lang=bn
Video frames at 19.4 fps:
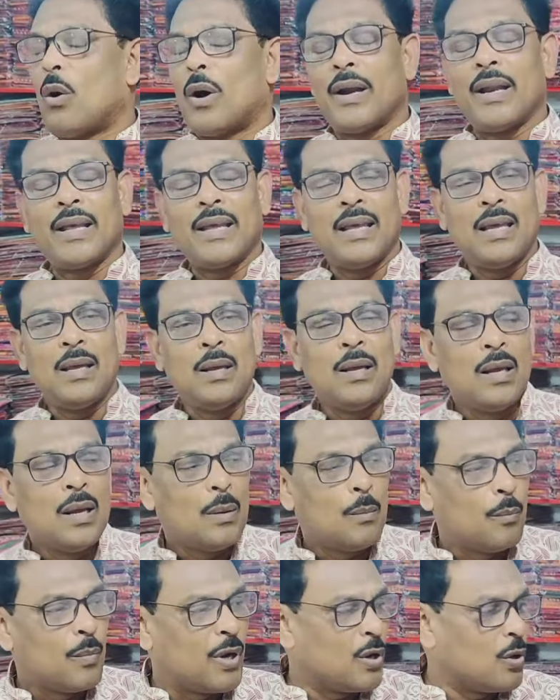অনেকেই
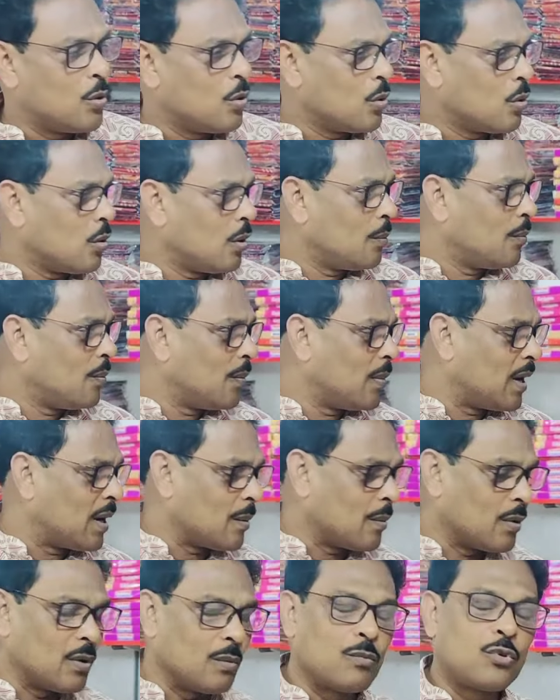ভিডিও
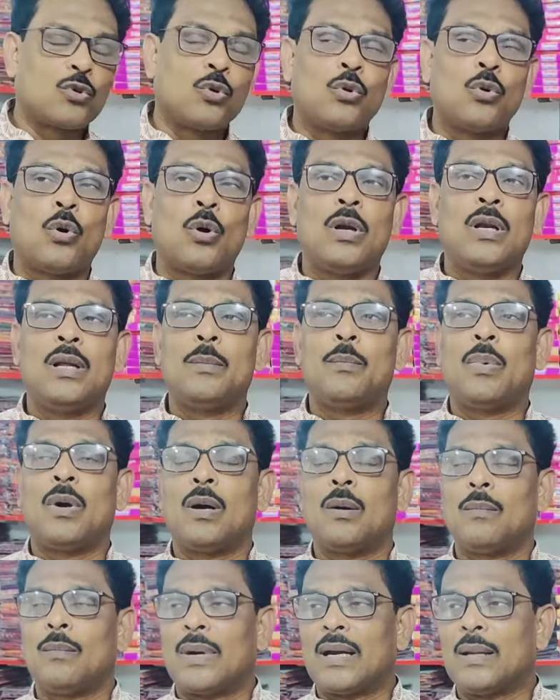মানে শুরু হলেই
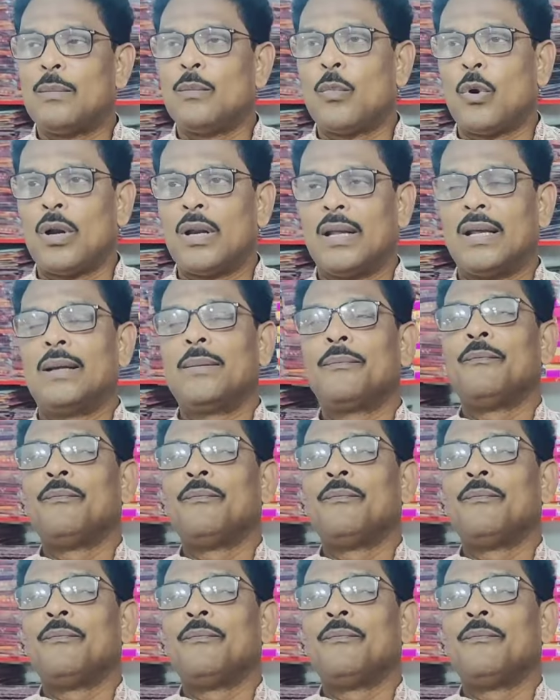মানে বলে